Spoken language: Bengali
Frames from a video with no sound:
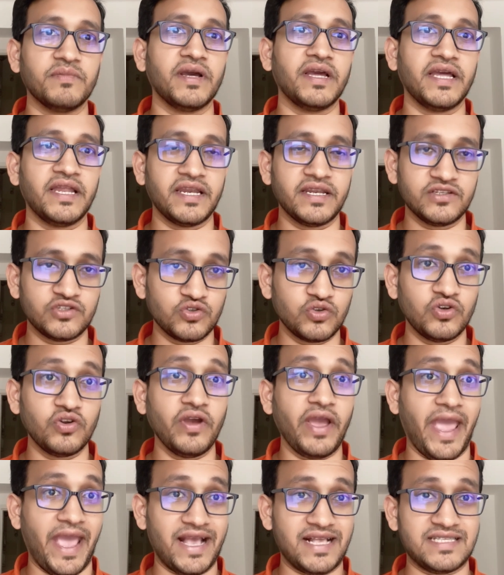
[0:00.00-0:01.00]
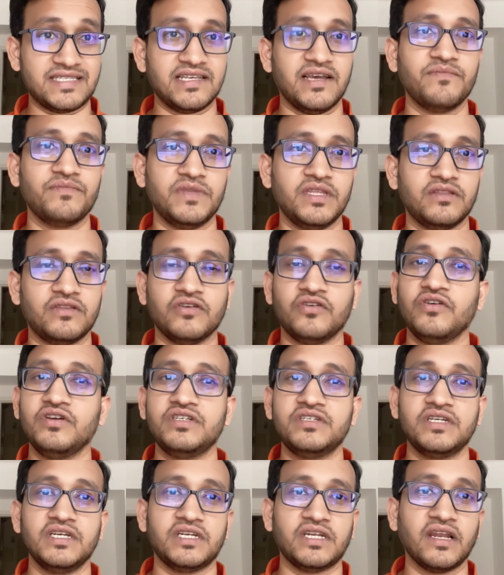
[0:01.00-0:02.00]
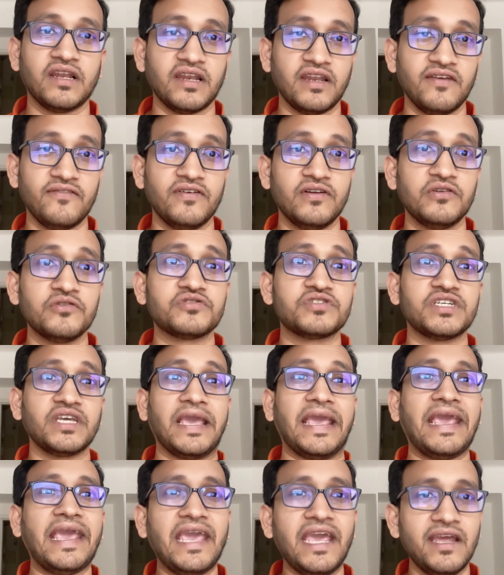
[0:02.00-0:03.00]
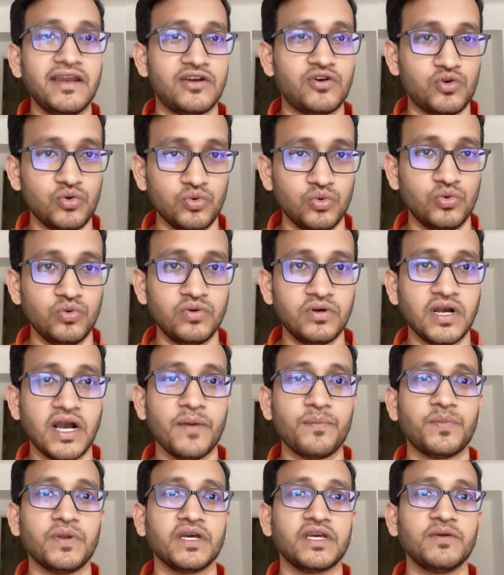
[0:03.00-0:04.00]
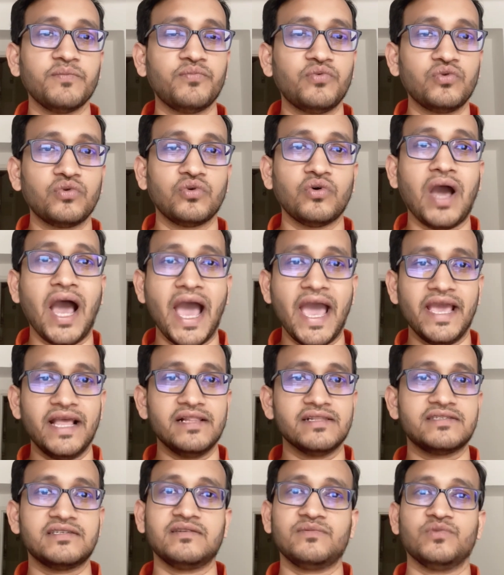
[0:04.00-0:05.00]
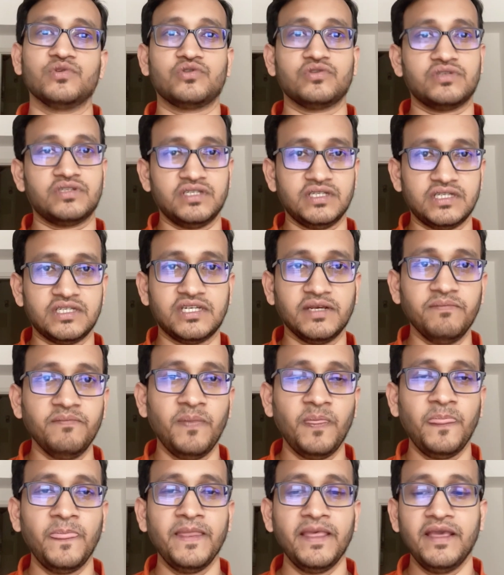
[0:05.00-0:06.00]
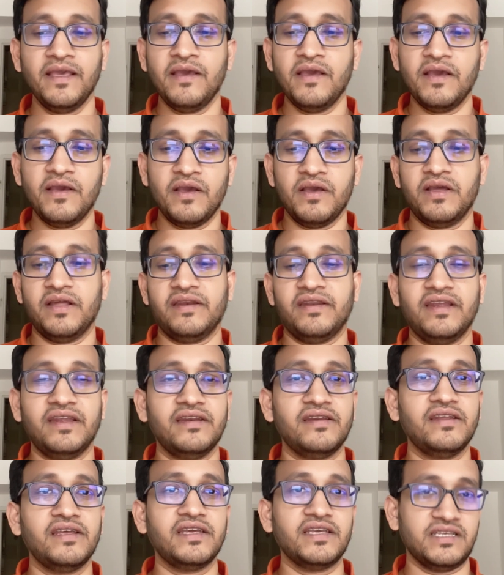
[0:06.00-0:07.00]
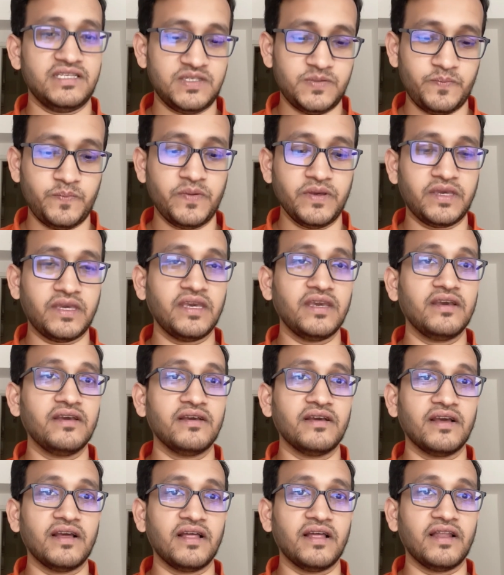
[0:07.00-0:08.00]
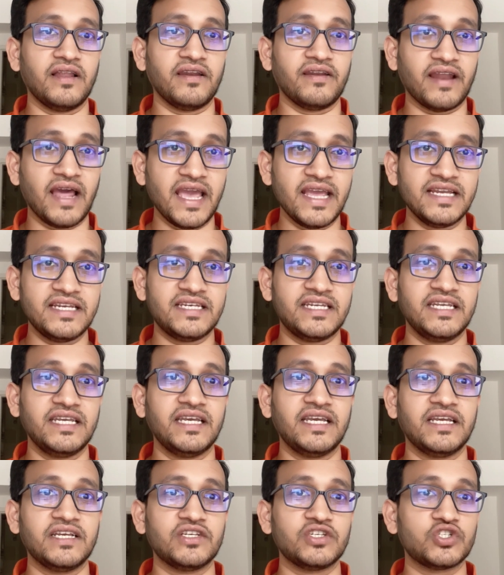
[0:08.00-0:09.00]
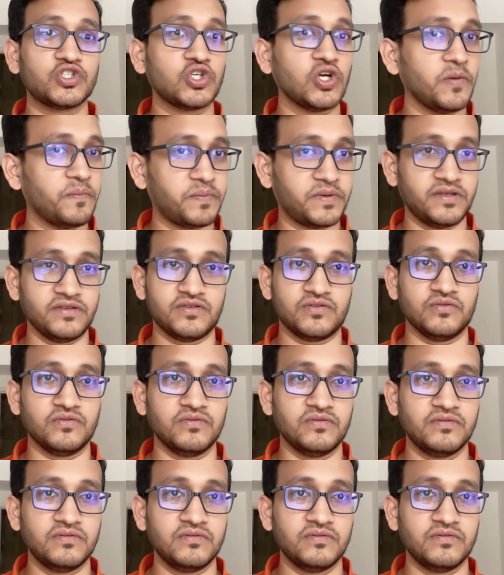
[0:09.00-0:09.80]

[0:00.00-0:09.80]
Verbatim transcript: এর জন্য এক্সাম দিতে হয় সেটার লেভেল হচ্ছে এ টু আপনাকে পুরো আইএলস এর মতো সিস্টেম রিডিং স্পিকিং রাইটিং সব কিছু